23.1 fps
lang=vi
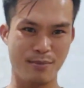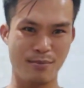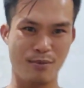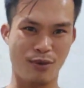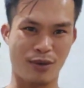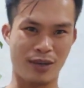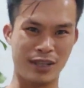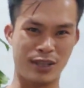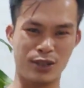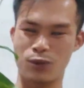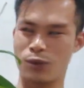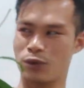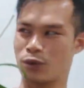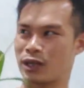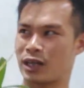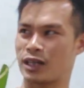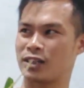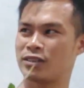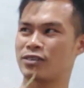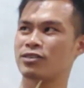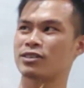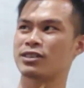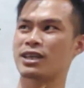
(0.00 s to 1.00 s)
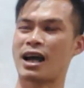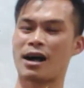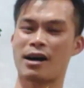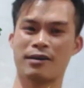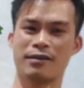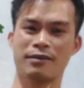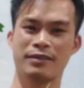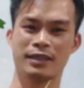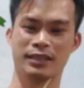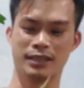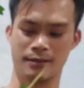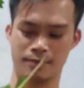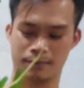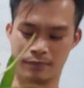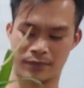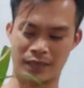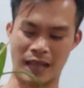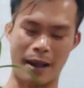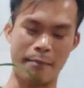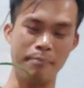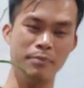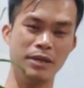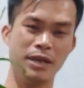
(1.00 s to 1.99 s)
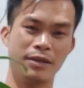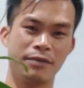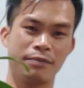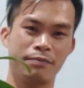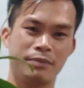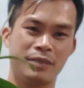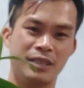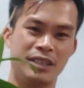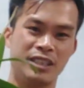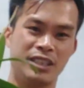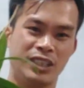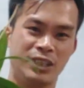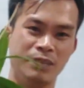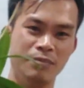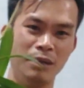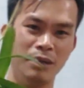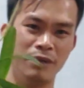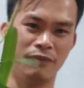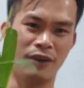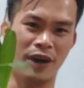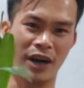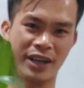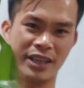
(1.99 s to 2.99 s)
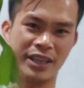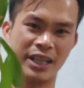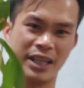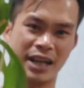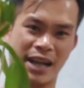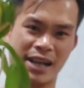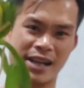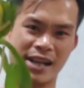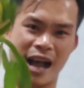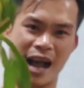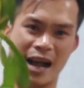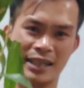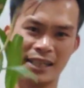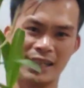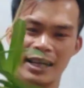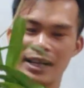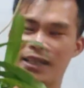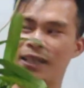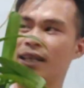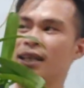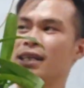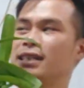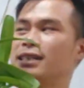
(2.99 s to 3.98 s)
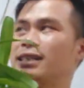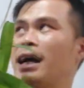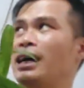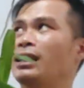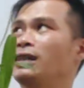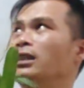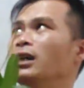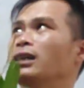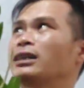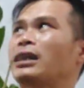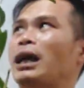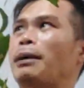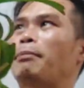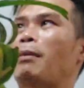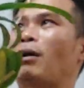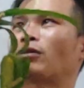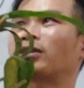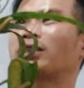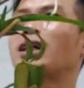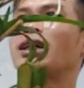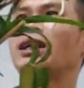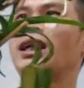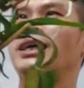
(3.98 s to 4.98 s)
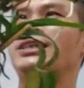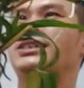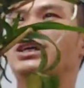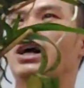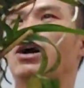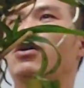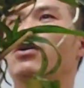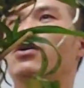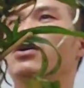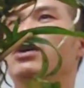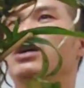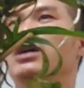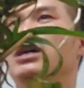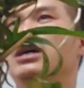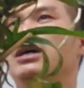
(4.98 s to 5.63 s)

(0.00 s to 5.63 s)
một cái trụ này rất dài về tầm 80 đến 90 phân nhé cả nhà nhá dáng hương tam bảo sắc lai châu